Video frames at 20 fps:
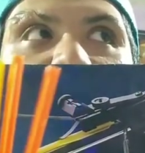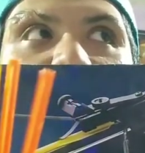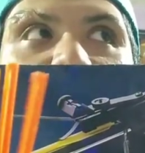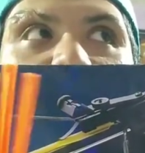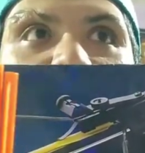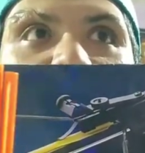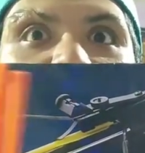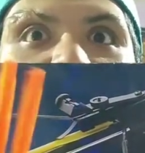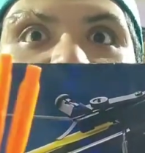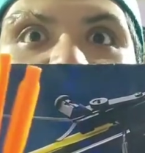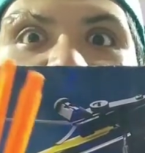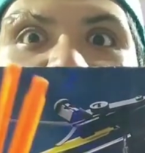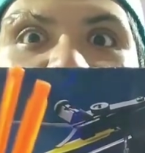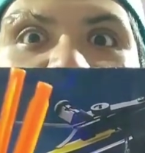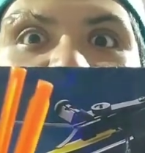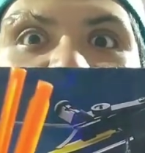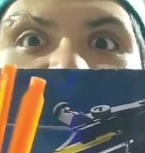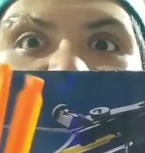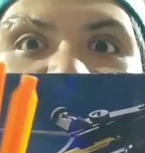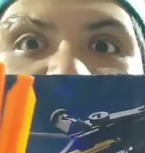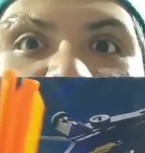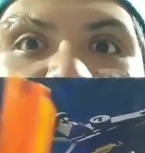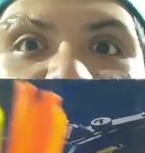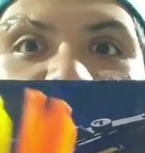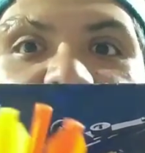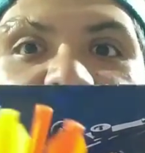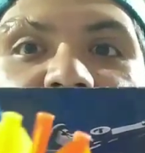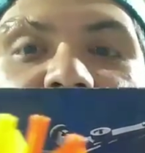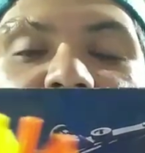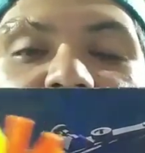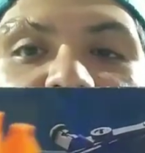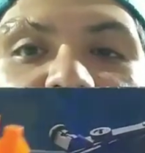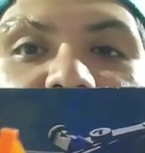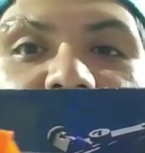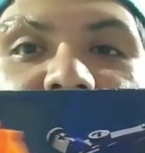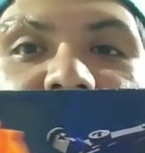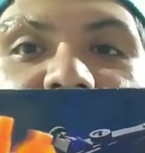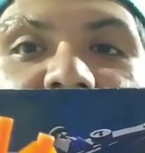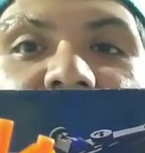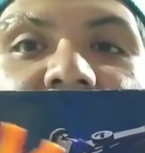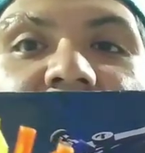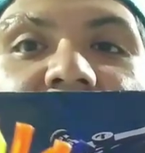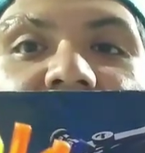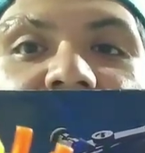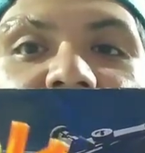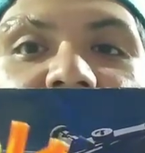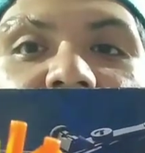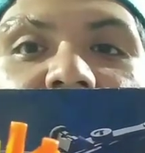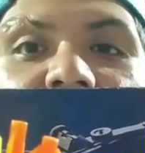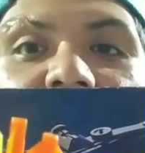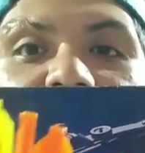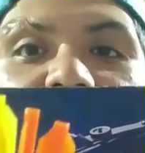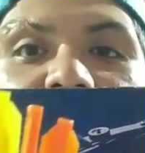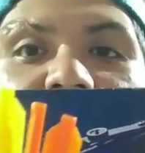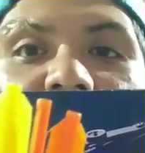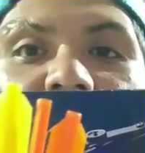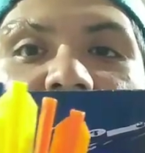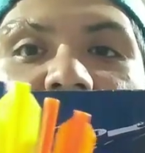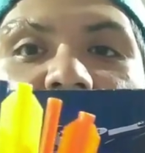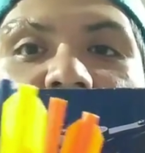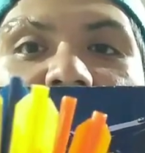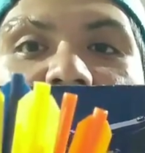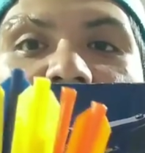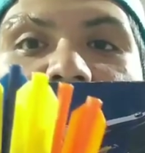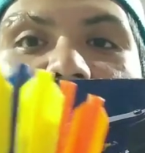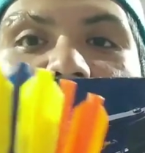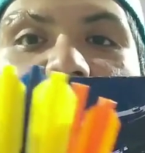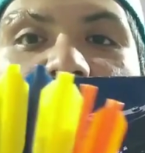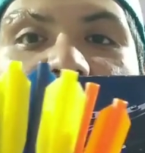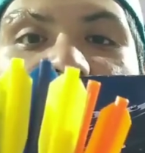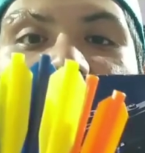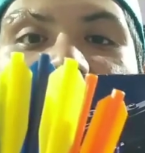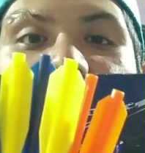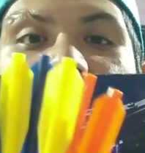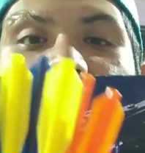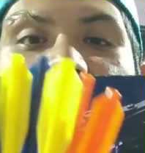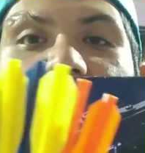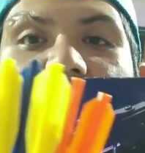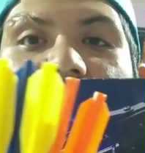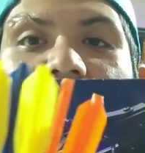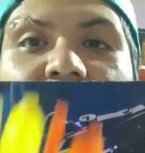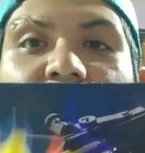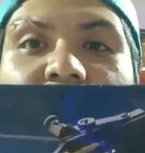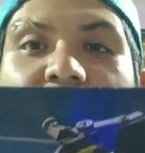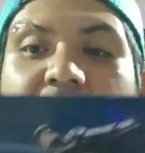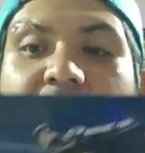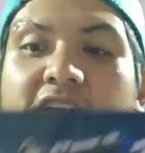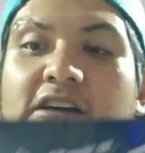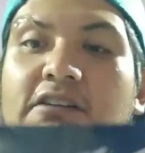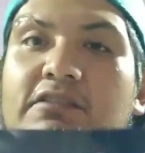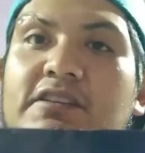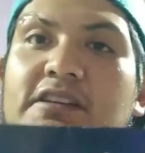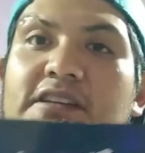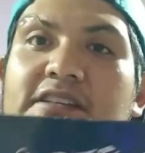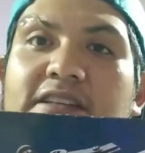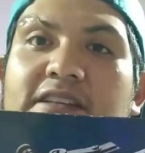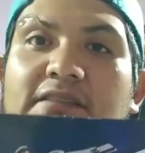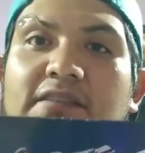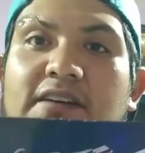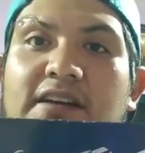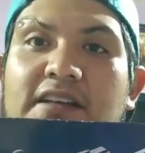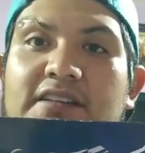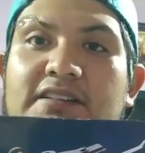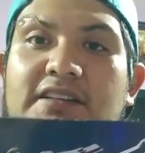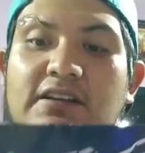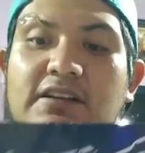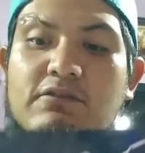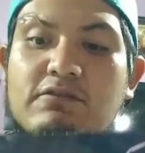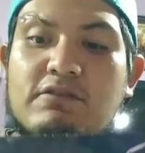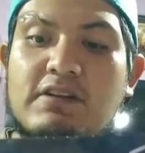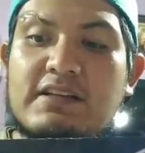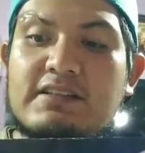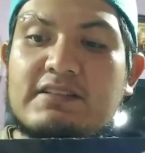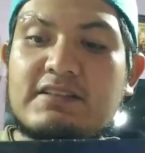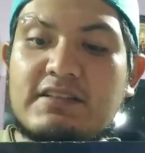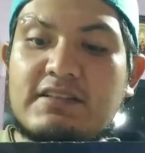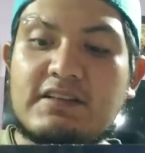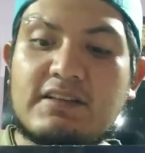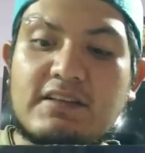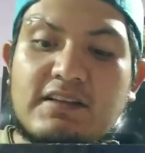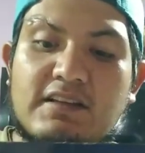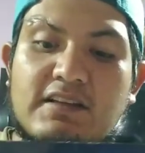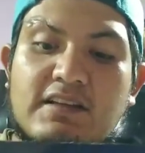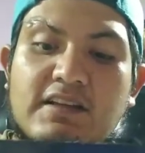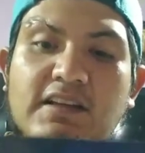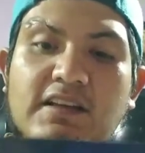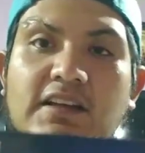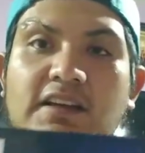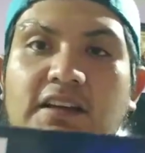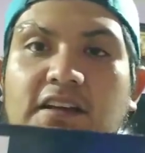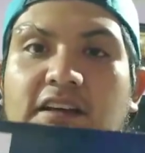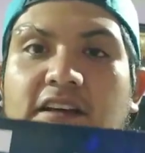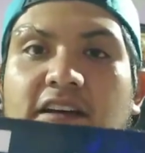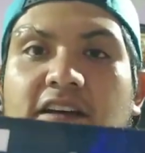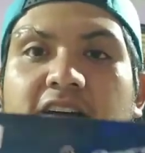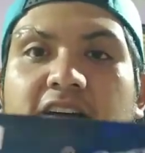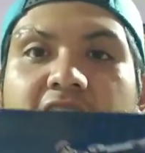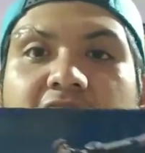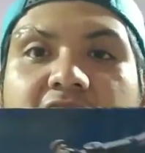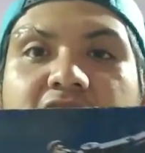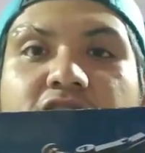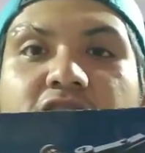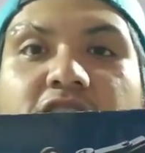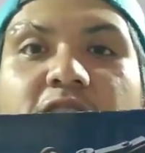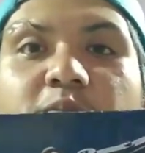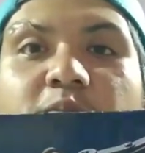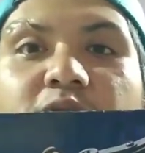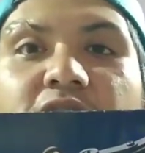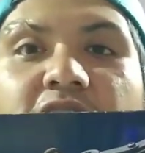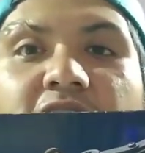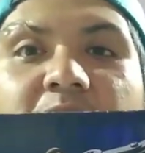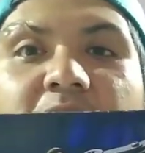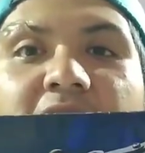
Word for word: son 13 flechas me parece. Y pues bueno, yo utilicé varias de algunas, eh, son de punta